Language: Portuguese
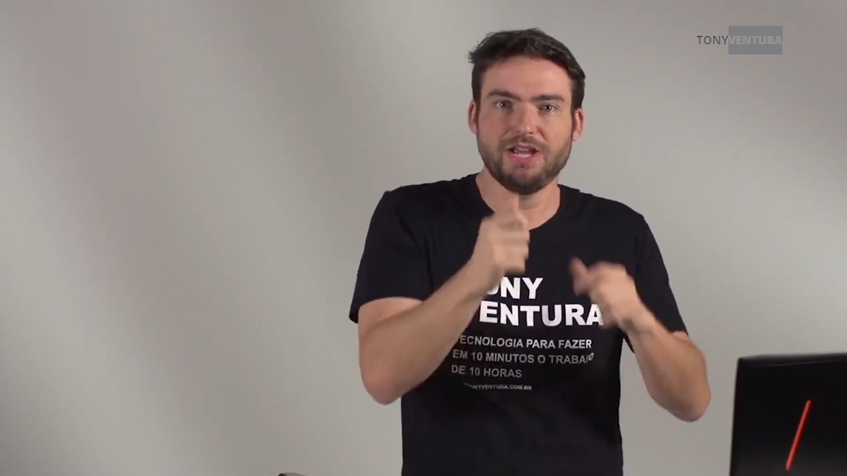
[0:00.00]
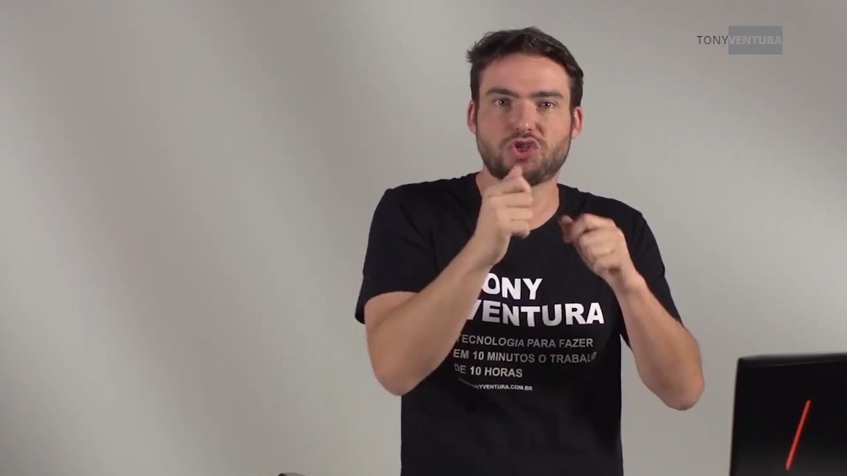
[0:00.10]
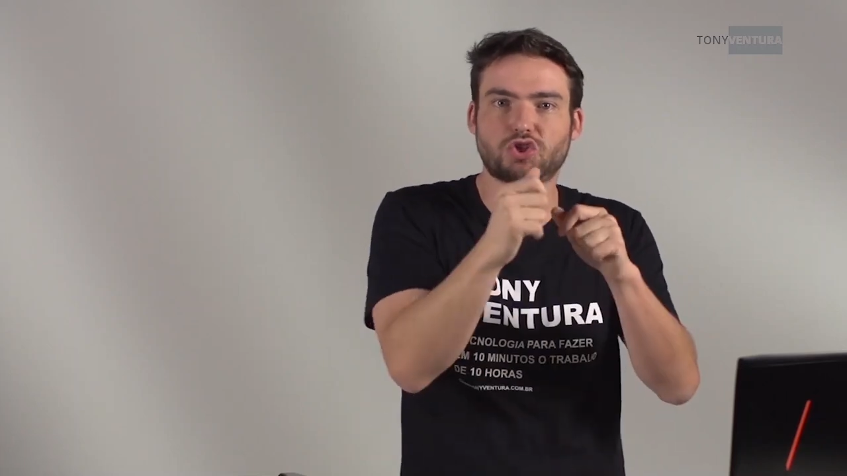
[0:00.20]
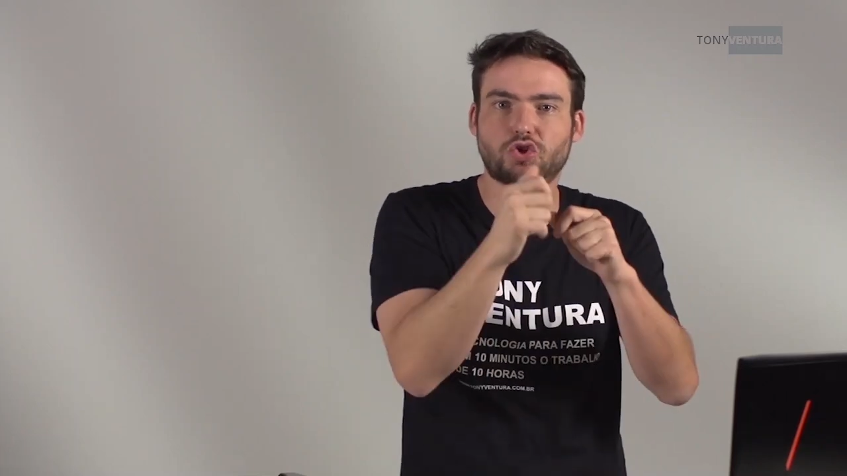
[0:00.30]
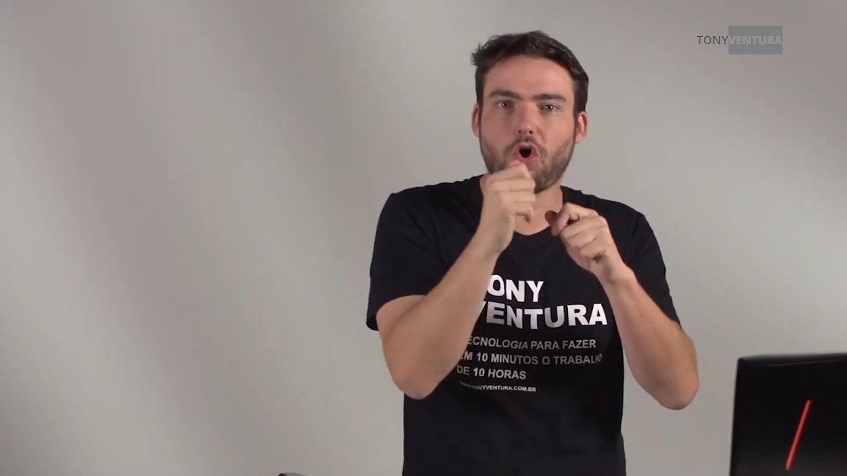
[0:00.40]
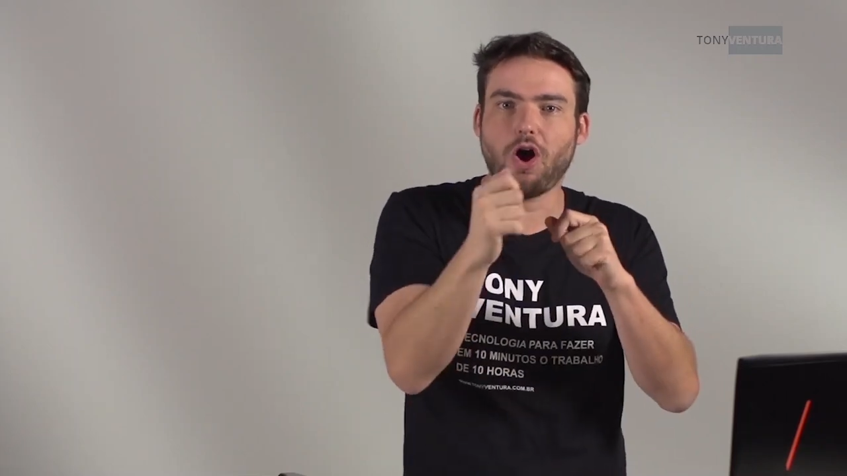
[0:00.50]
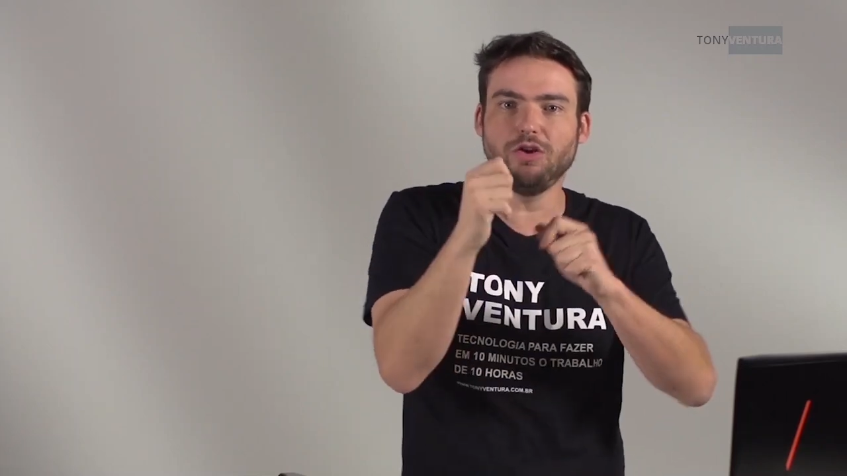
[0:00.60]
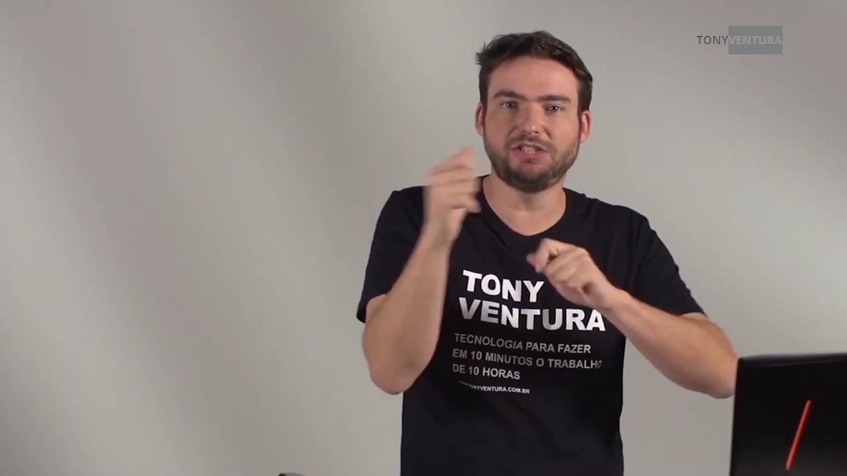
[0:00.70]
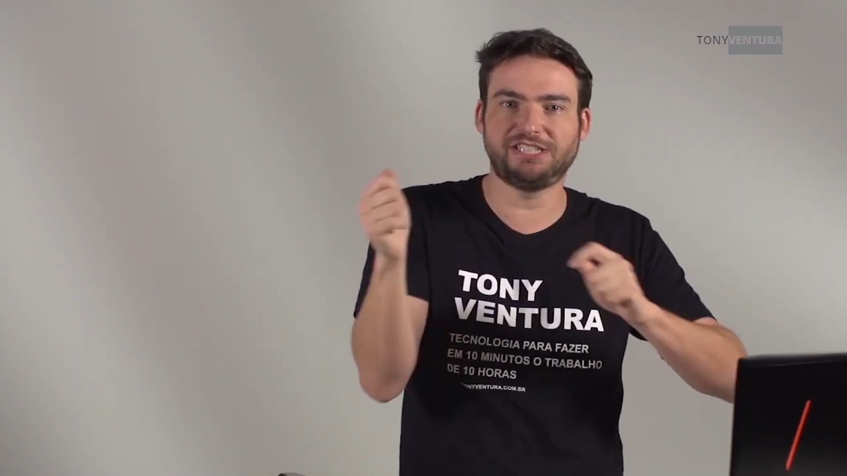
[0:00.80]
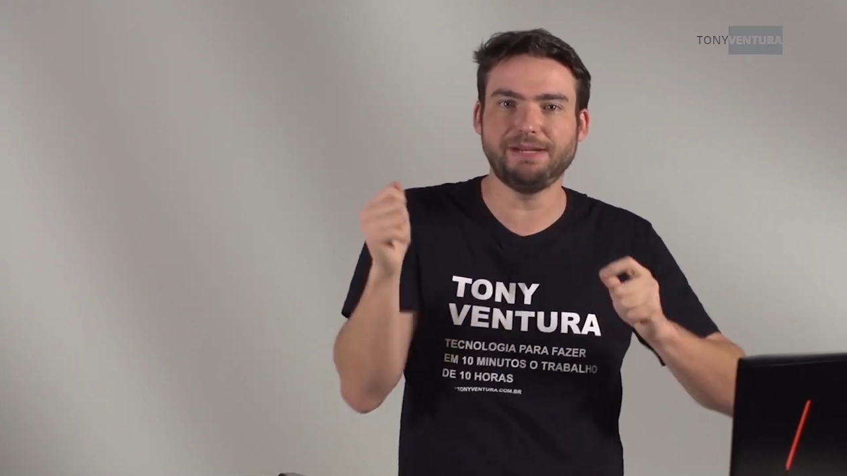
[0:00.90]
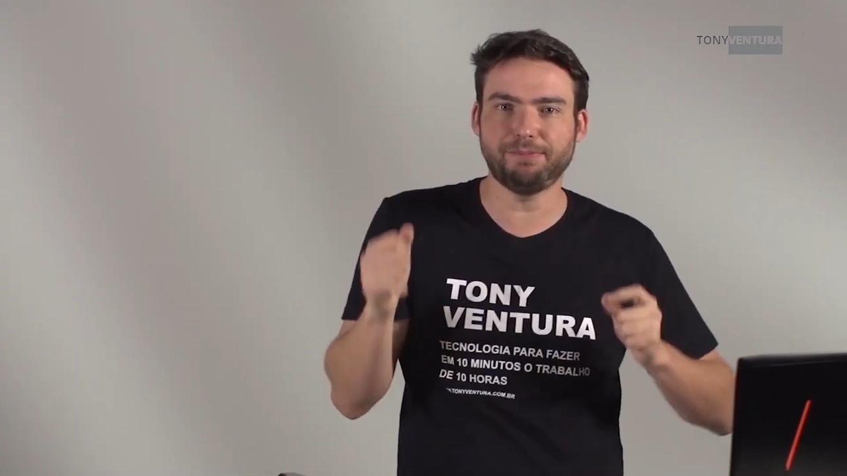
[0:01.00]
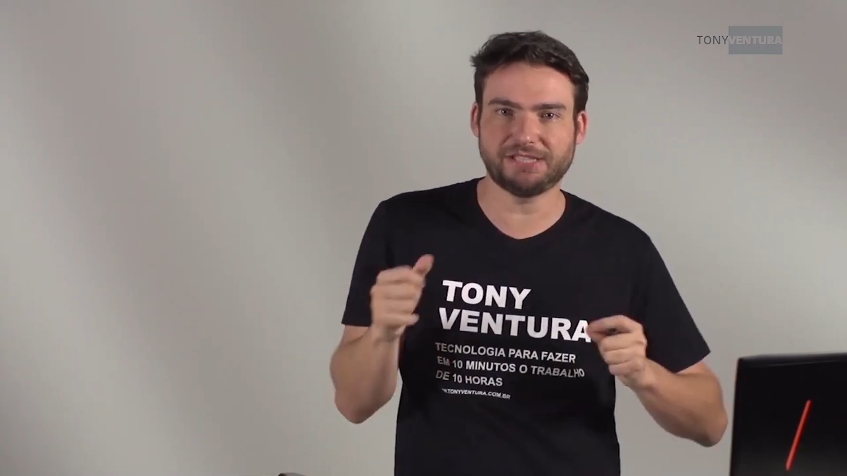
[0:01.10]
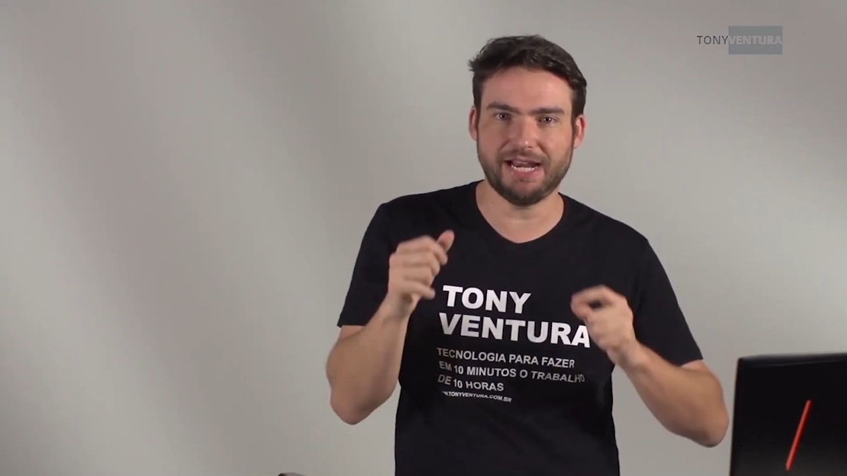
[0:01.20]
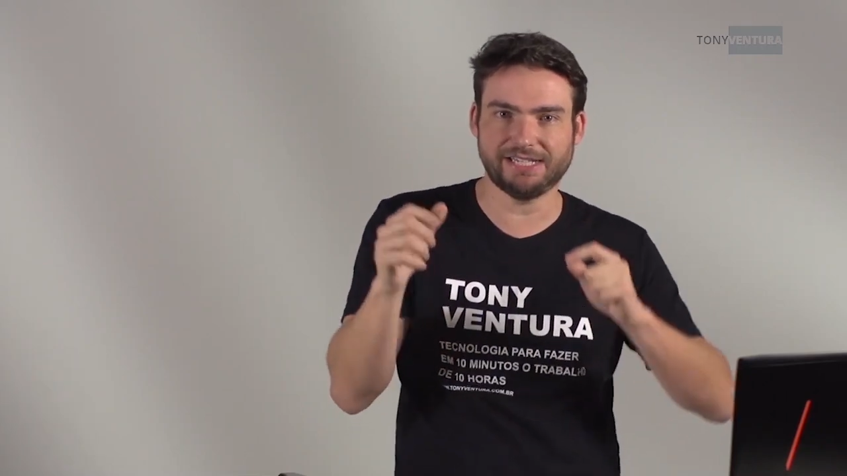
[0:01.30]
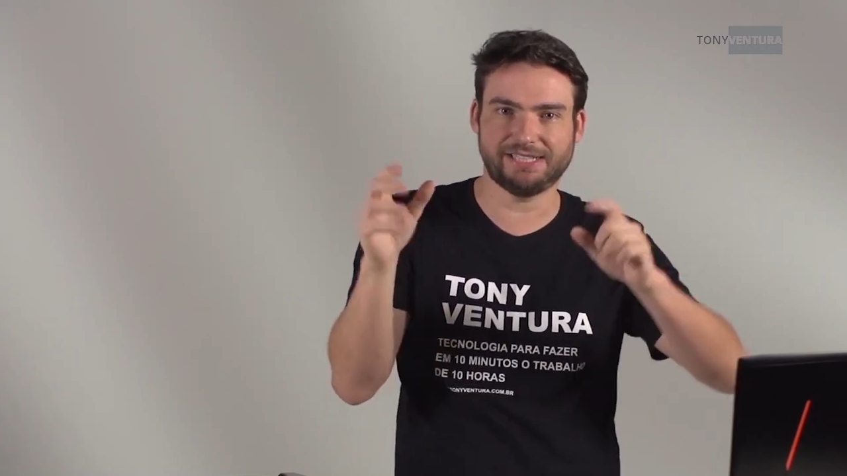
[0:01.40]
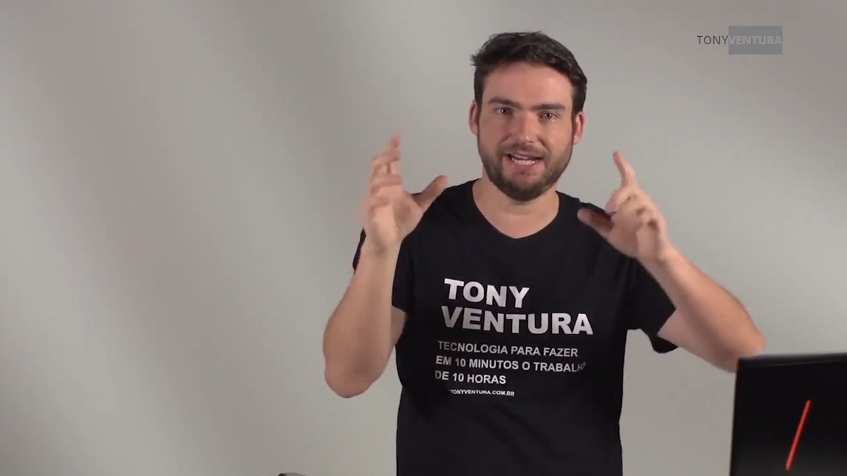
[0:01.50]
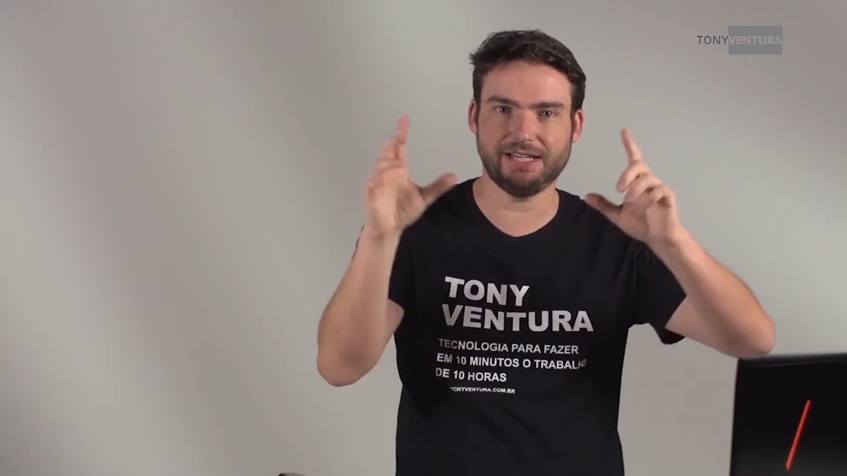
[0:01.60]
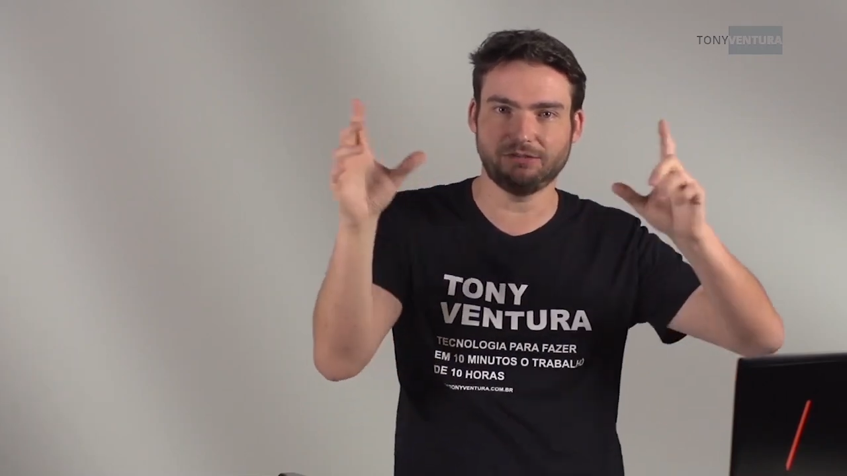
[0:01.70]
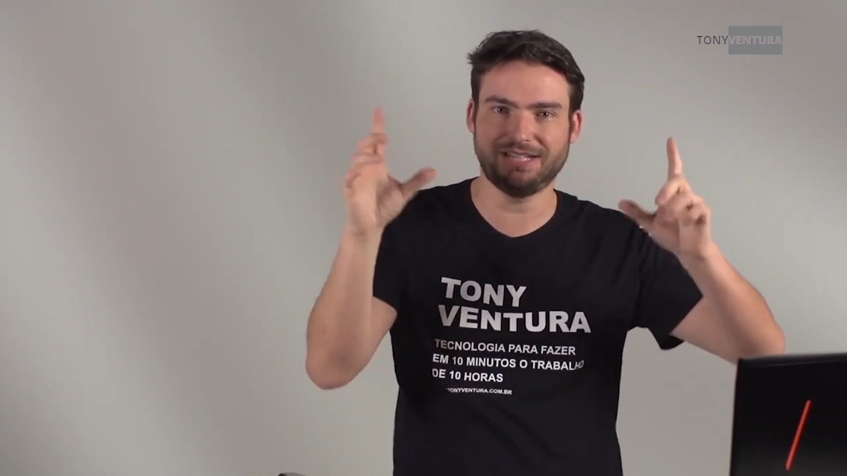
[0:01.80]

escolhe o tipo de legenda,